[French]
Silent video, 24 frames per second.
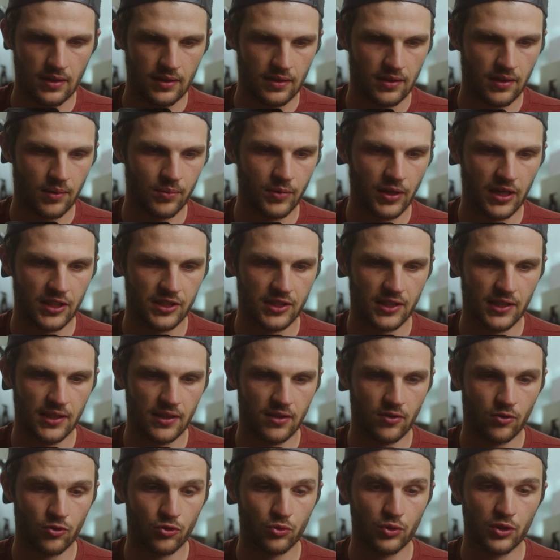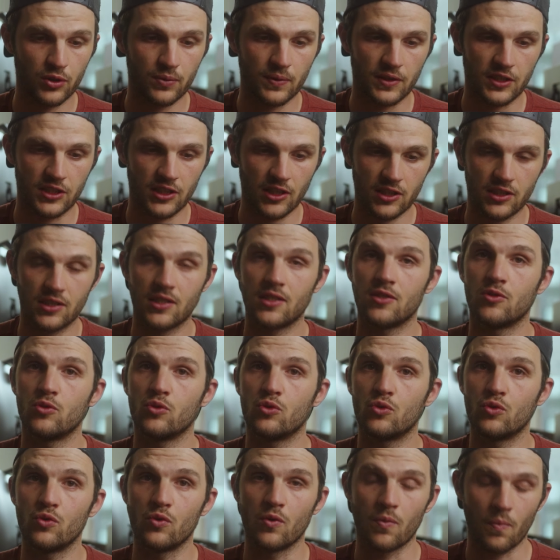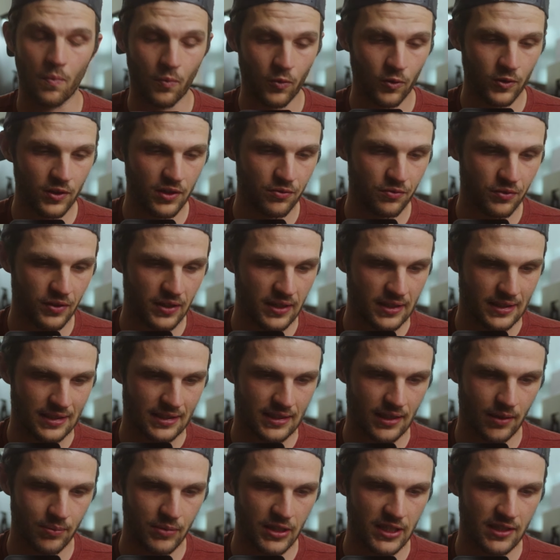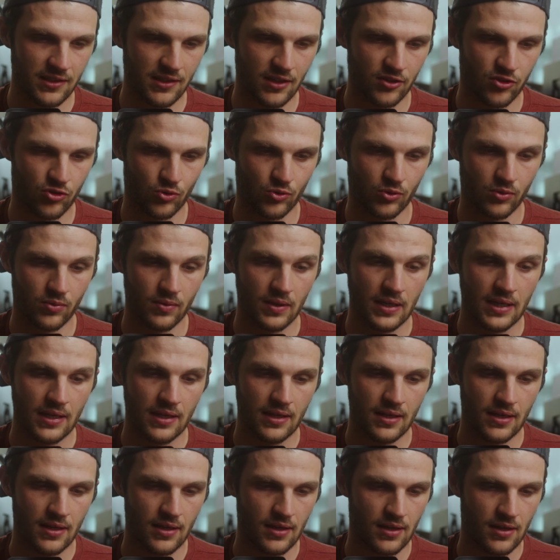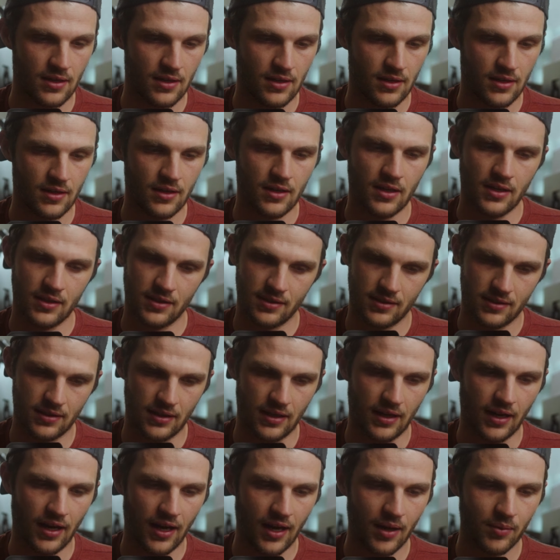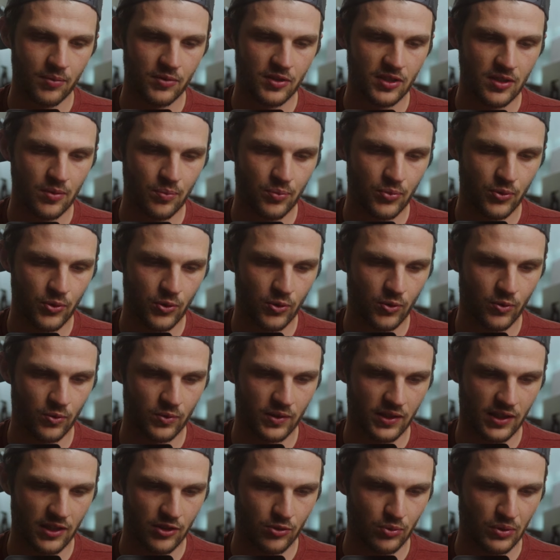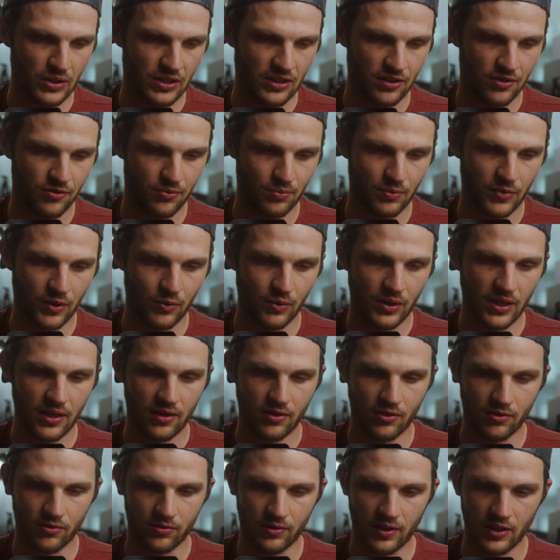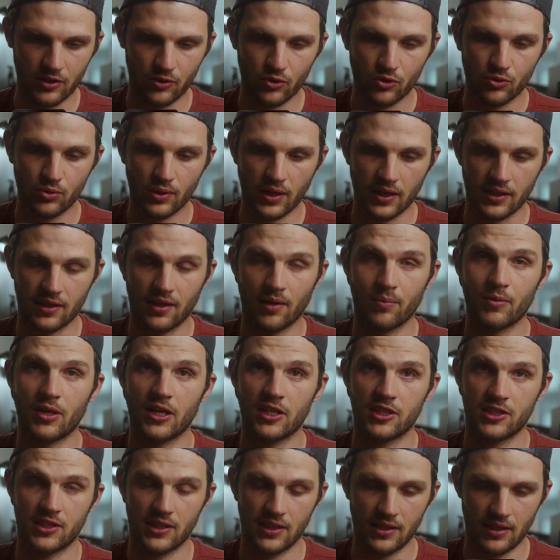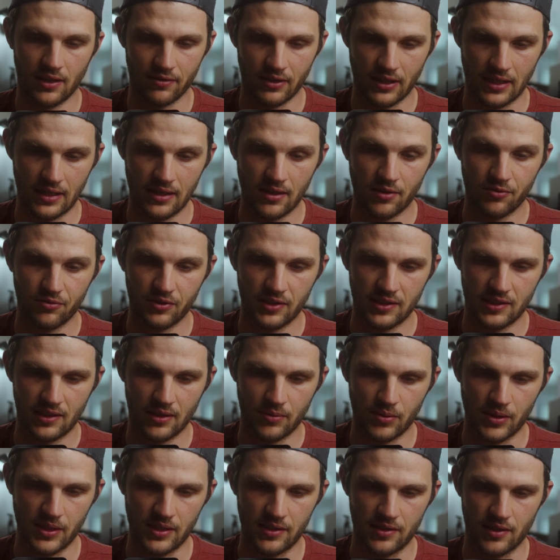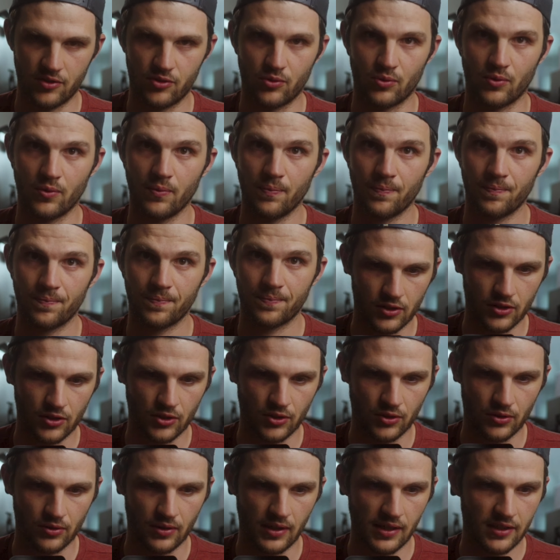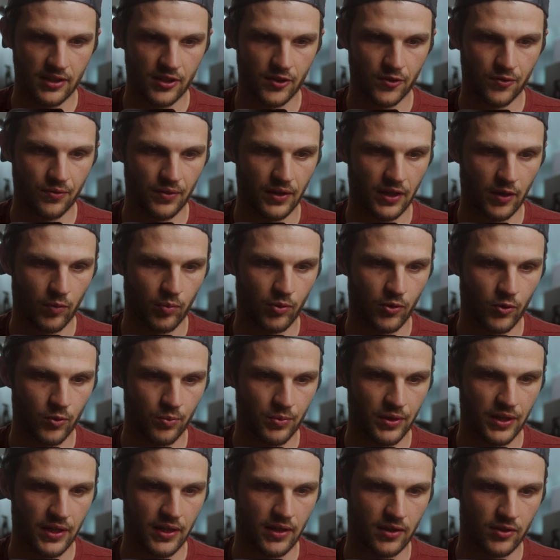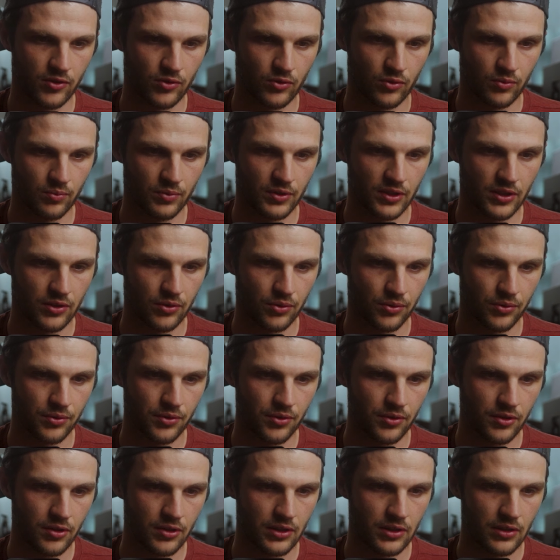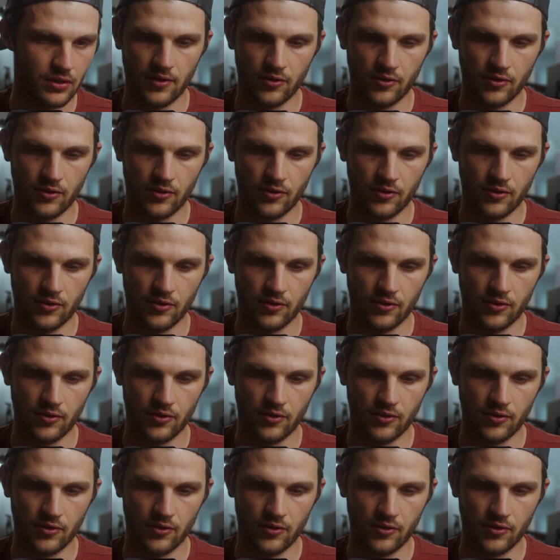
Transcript: Caméra shake. Ensuite, je vais chercher du coup mon effet stabilisation. C'est un petit peu contre-intuitif, mais oui, on va introduire un caméra shake avec l'effet stabilisation. Je laisse faire première son petit truc.